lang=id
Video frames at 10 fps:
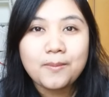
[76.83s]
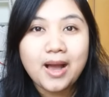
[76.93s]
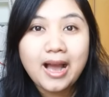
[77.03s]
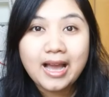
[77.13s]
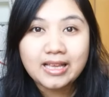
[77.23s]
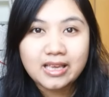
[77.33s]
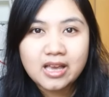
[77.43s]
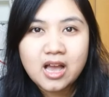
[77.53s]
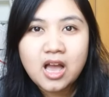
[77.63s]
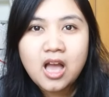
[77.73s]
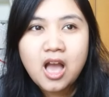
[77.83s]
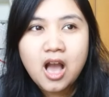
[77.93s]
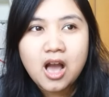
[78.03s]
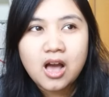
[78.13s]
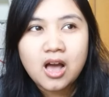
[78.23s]
makanya
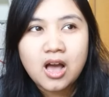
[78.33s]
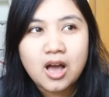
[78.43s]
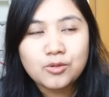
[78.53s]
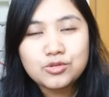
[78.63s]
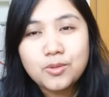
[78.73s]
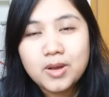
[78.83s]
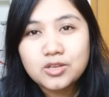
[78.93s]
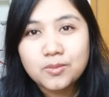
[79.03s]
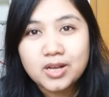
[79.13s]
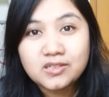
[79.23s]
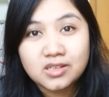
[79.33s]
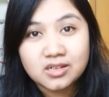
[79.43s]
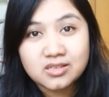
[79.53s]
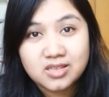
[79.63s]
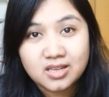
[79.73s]
uh, aku coba-coba
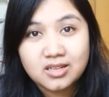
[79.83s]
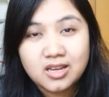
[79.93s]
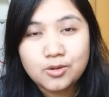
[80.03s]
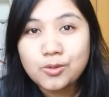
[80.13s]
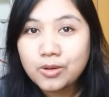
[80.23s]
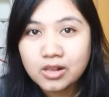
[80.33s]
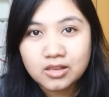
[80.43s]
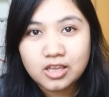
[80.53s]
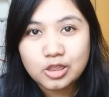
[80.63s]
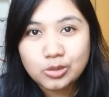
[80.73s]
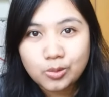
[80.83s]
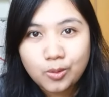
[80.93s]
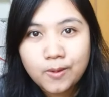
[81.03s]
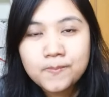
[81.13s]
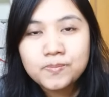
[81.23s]
searching di Google
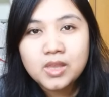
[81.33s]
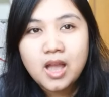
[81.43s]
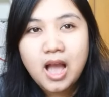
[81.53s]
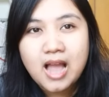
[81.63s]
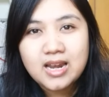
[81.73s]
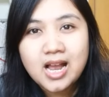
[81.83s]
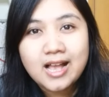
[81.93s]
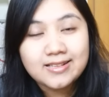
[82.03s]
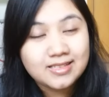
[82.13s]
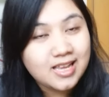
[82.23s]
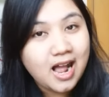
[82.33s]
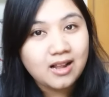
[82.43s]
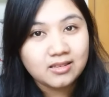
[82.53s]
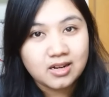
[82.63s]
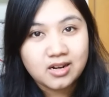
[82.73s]
gitu ada nggak sih
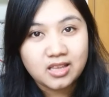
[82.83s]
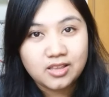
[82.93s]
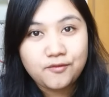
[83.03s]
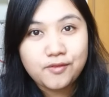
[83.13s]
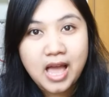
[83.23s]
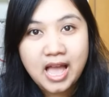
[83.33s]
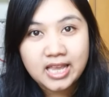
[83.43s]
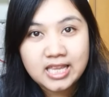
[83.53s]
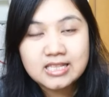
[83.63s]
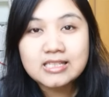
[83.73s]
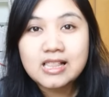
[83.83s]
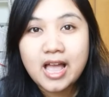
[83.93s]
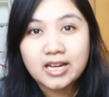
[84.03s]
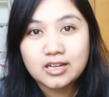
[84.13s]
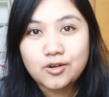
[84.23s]
alternatif lain
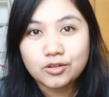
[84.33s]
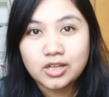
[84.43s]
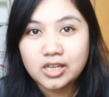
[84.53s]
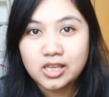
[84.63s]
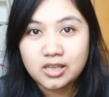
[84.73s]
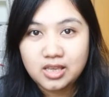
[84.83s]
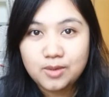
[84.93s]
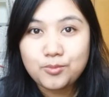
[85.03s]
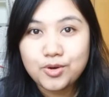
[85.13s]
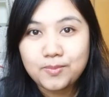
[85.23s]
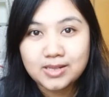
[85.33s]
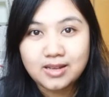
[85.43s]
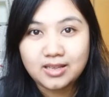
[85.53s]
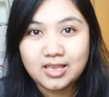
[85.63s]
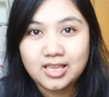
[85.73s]
selain ke dokter gigi buat
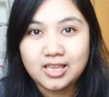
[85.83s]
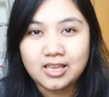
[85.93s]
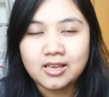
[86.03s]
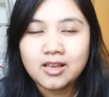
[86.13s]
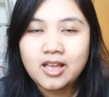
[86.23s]
pasang gigi